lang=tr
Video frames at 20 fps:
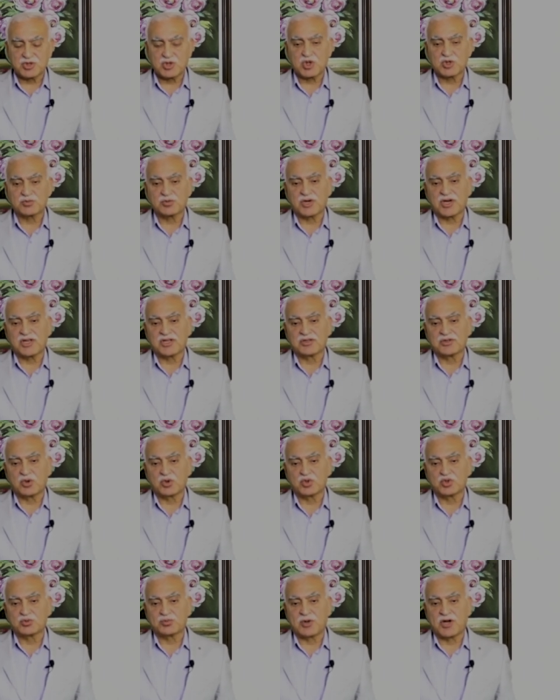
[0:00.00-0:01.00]
mi bu kadar
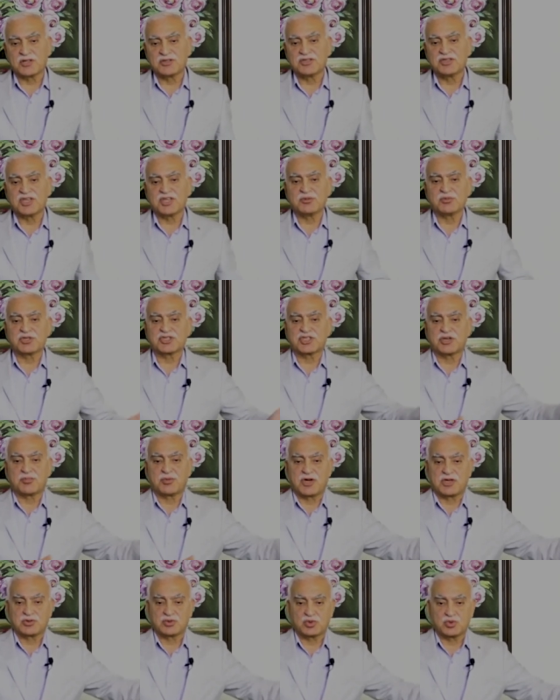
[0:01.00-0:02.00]
dokuz parti gene
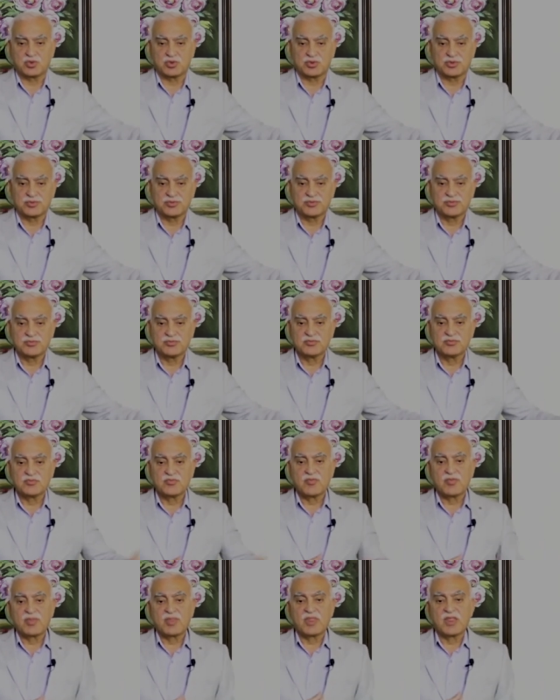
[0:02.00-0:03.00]
başka parti kurdu.
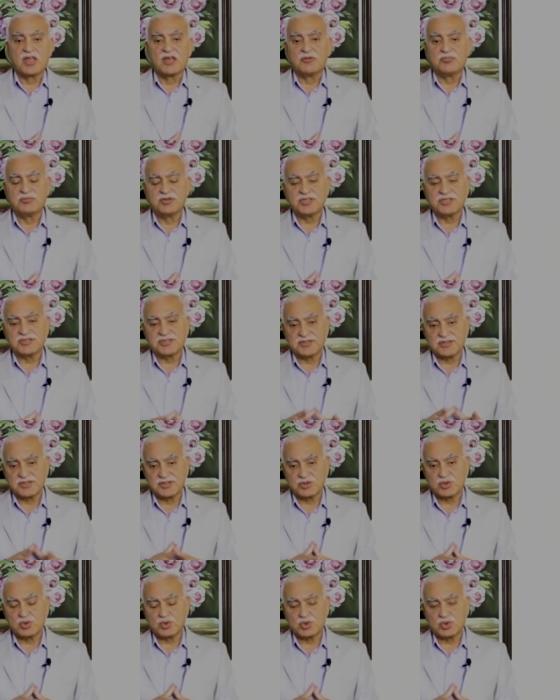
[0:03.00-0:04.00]
Biz
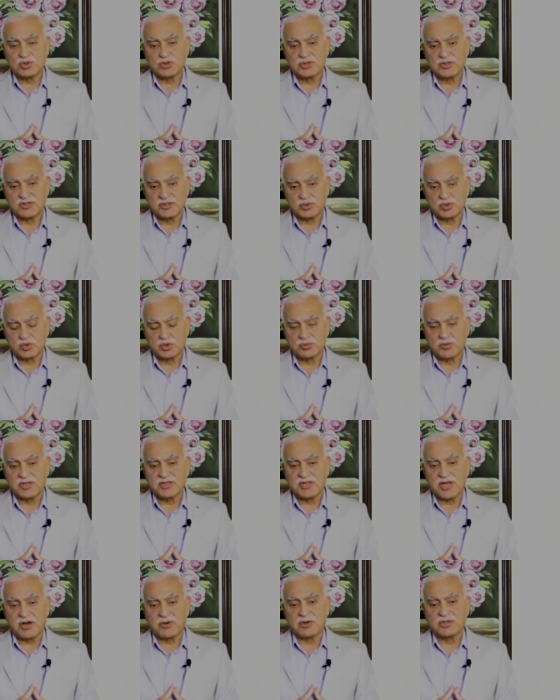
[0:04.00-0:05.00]
Züs
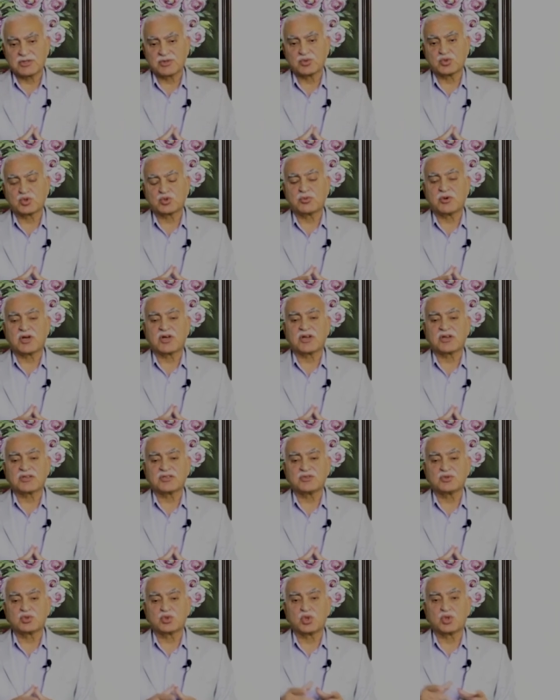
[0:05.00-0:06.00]
düşman davasının, düşman
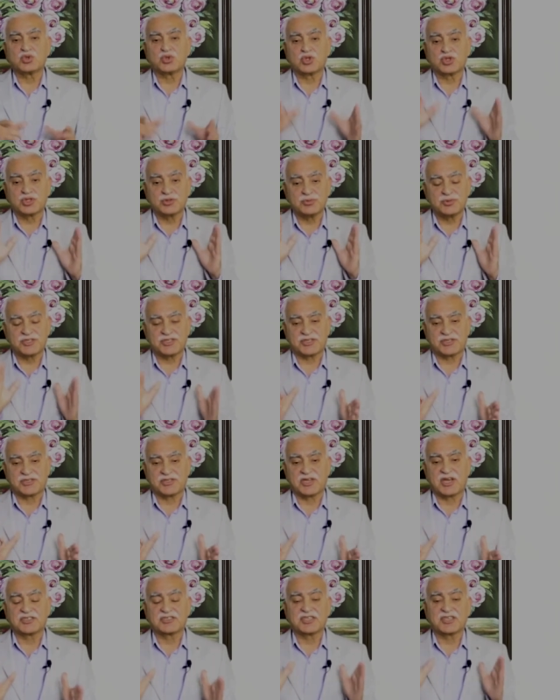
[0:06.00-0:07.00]
halkının sözcüsü
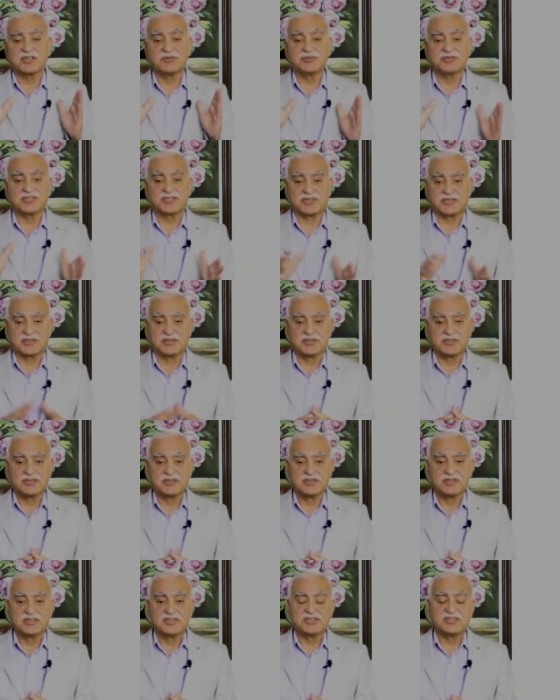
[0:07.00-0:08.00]
bizik, natıkı bizik.
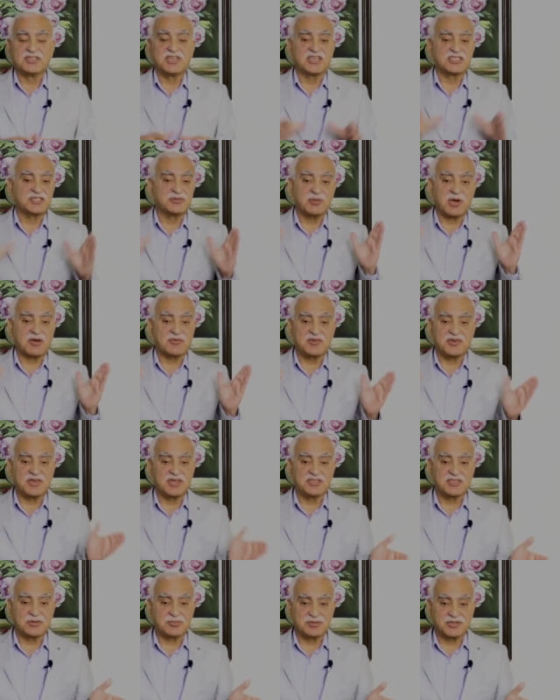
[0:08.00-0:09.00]
Siyasi
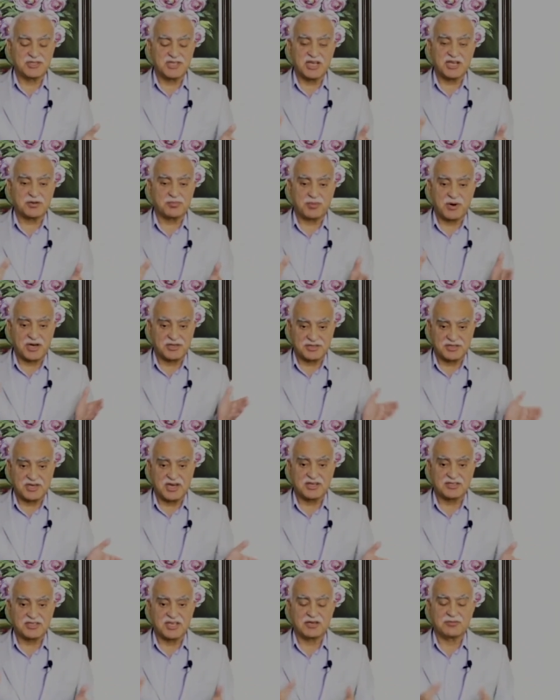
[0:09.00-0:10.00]
mahfillerde bizler
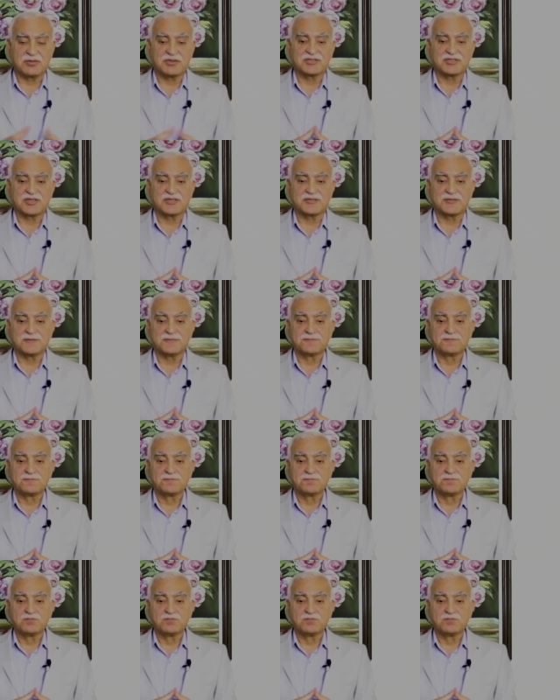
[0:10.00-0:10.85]
partiler de elbette ki.